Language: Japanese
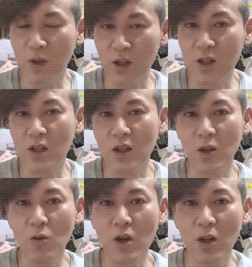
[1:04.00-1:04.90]
まあね、湿気
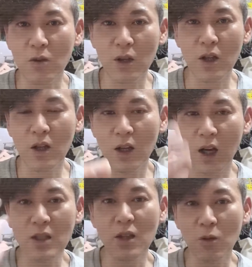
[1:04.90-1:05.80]
とか、あとね、
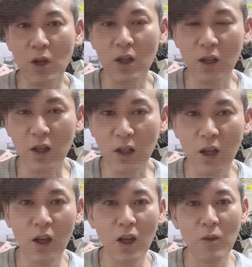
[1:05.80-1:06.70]
汗とかなんかで、
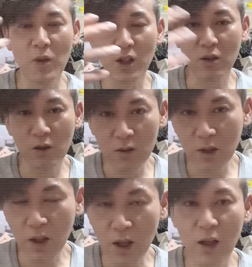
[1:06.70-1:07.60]
またくるんっ
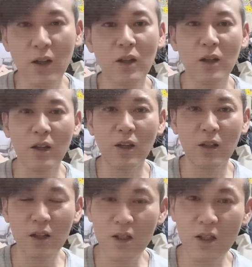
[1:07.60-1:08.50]
てね、
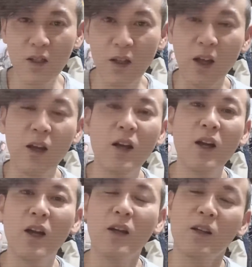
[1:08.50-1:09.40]
なっちゃって、
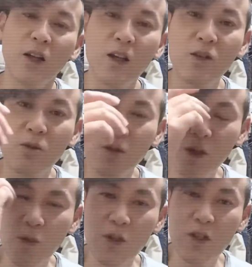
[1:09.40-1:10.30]
ね、その
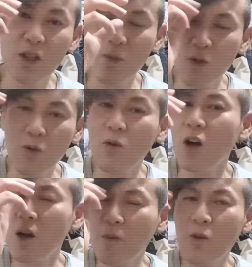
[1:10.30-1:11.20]
日も一日もこう
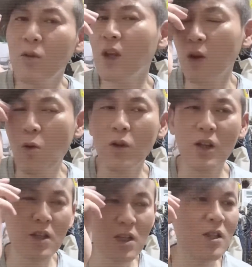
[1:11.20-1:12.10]
髪をねこう
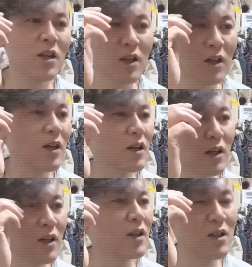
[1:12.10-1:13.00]
気にしなが
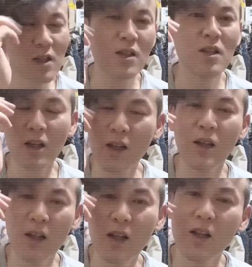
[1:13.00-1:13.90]
ら気にしなが
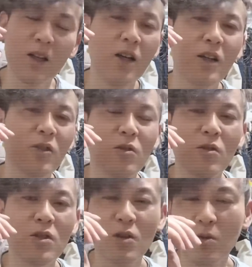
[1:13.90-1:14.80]
らねあ
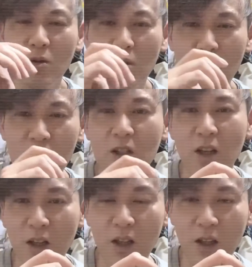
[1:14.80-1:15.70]
の仕事をし
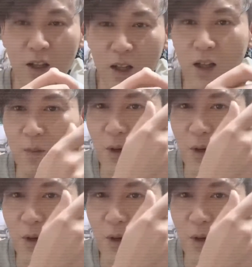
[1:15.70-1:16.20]
たりね、